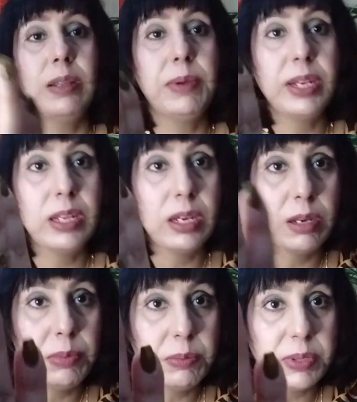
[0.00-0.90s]
ना मैंने
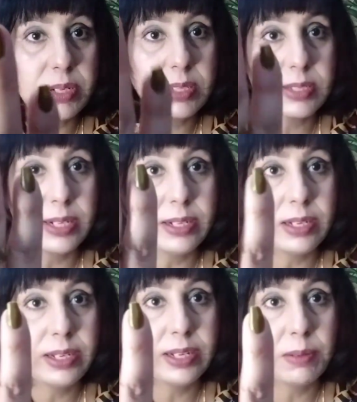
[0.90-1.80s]
अभी भी
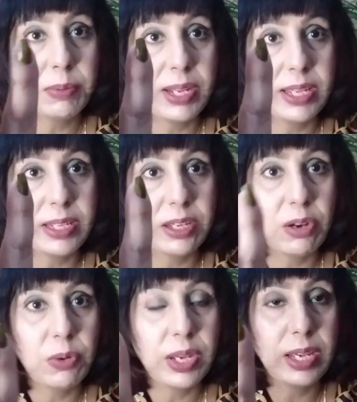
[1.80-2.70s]
रिसेंटली ना अप्लाई किया
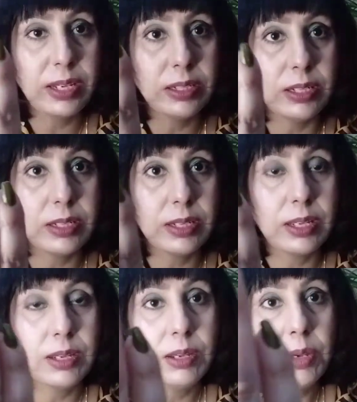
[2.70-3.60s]
हुआ है ये देखिए